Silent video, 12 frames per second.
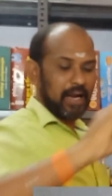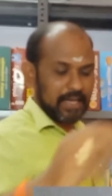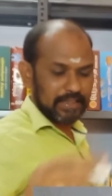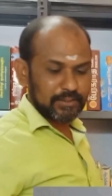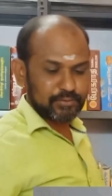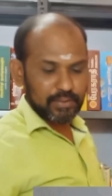
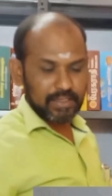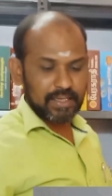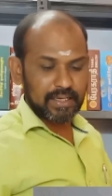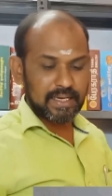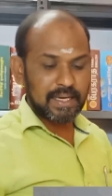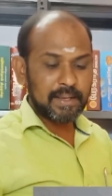அடுத்து
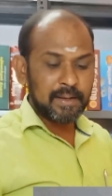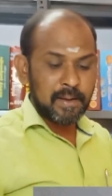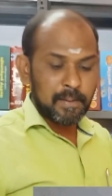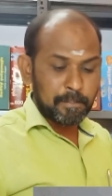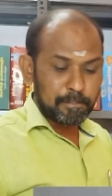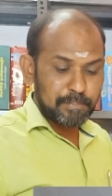சொல்கிறாங்க
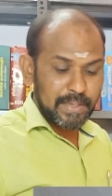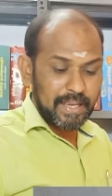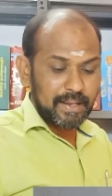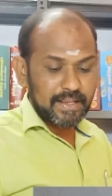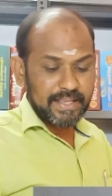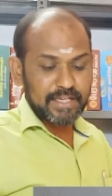பி
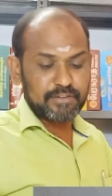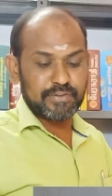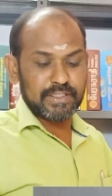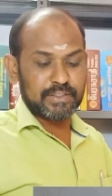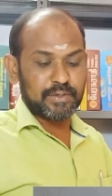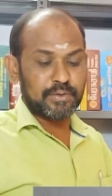
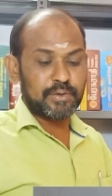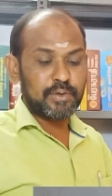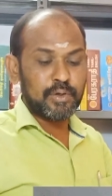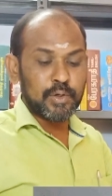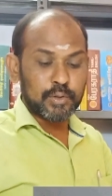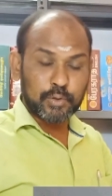ஈக்குவல் டு
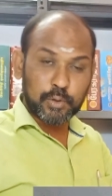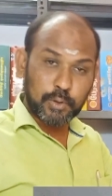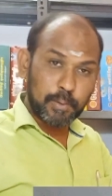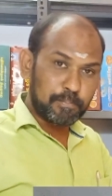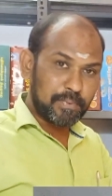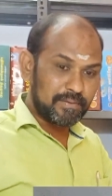டூ
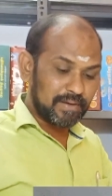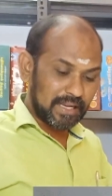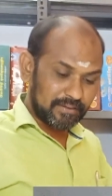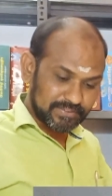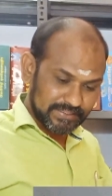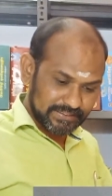பவர்
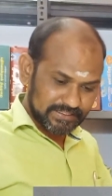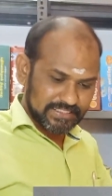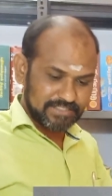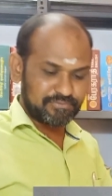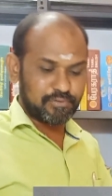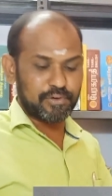ஆஃப்
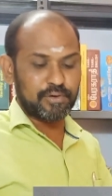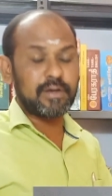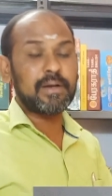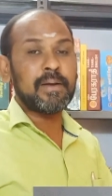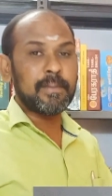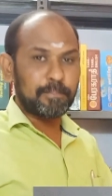சிக்ஸ்டி
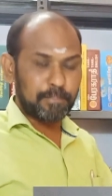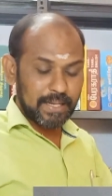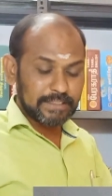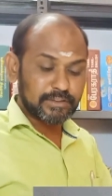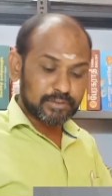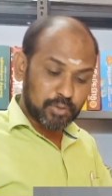ஃபோர்
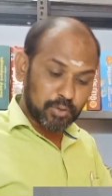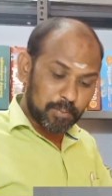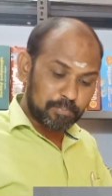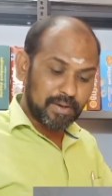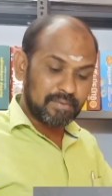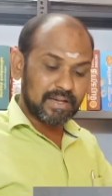ப்ளஸ் டூ
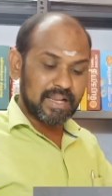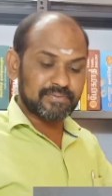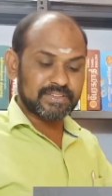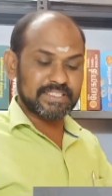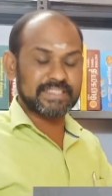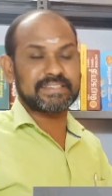பவர்
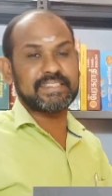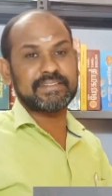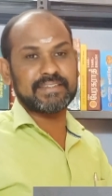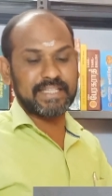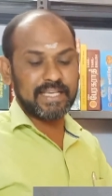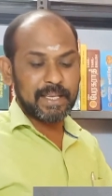ஆஃப் சிக்ஸ்டி
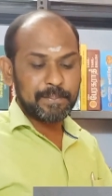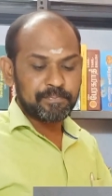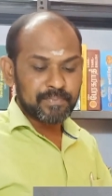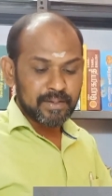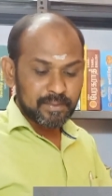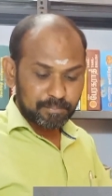த்ரீ
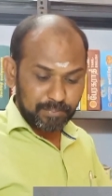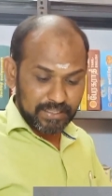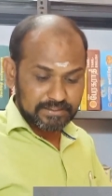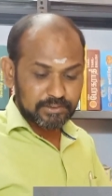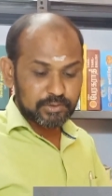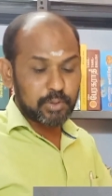
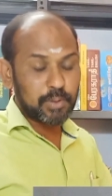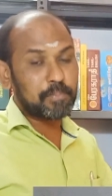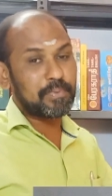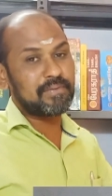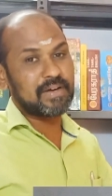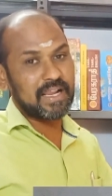ப்ளஸ் டூ
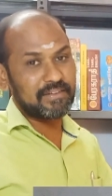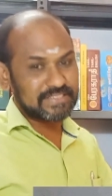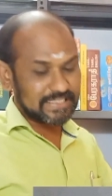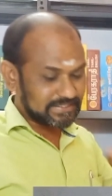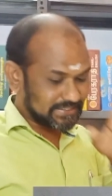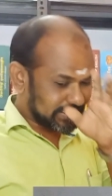பவர் ஆஃப்
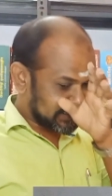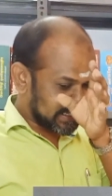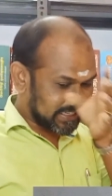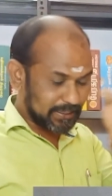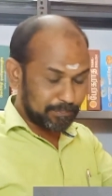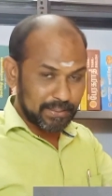சிக்ஸ்டி
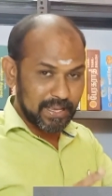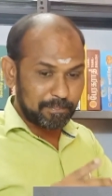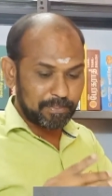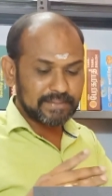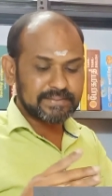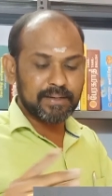த்ரீ இப்படியே
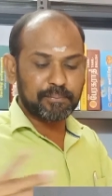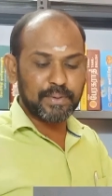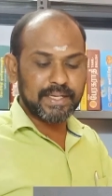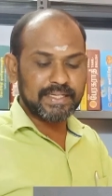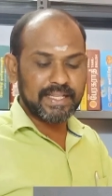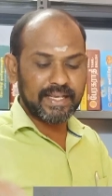ப்ளஸில்
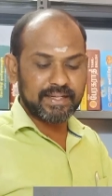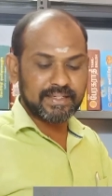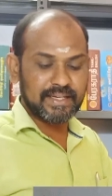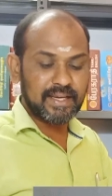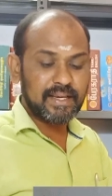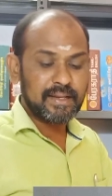போய்கிட்டே
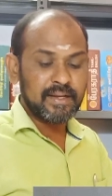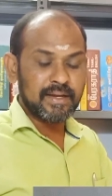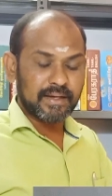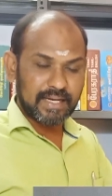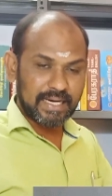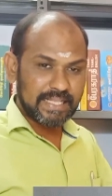இருக்குது
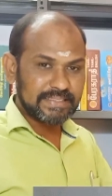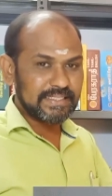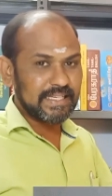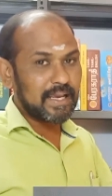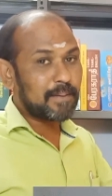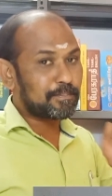
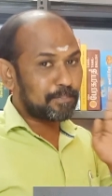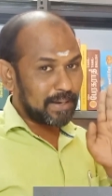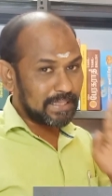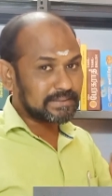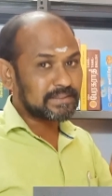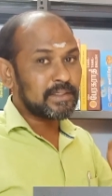கடைசியிலேயே
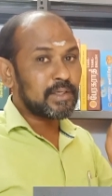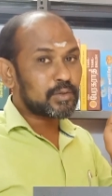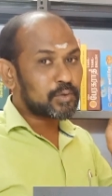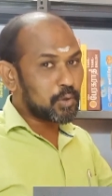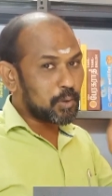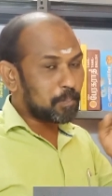ப்ளஸ்
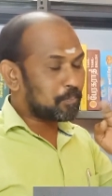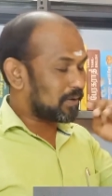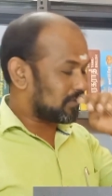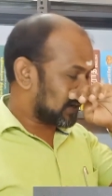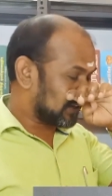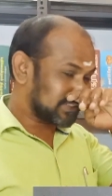டூ
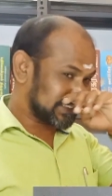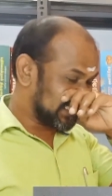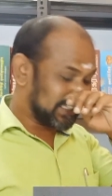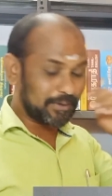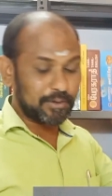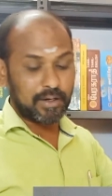பவர் ஆஃப்
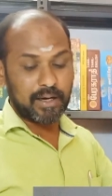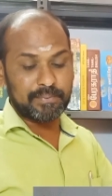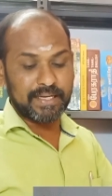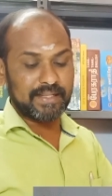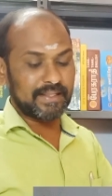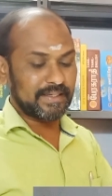ஜீரோ
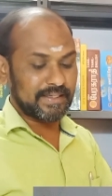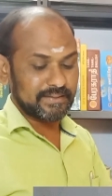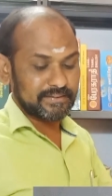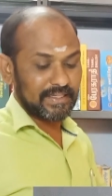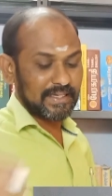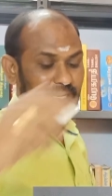அப்படின்னு
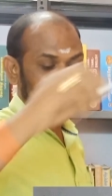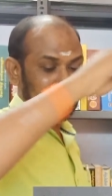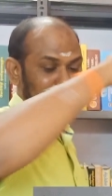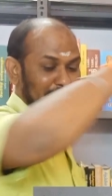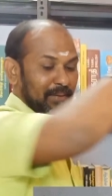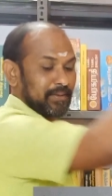இருக்குது சரிங்களா
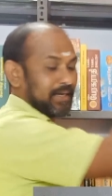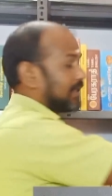அதையுமே நம்ம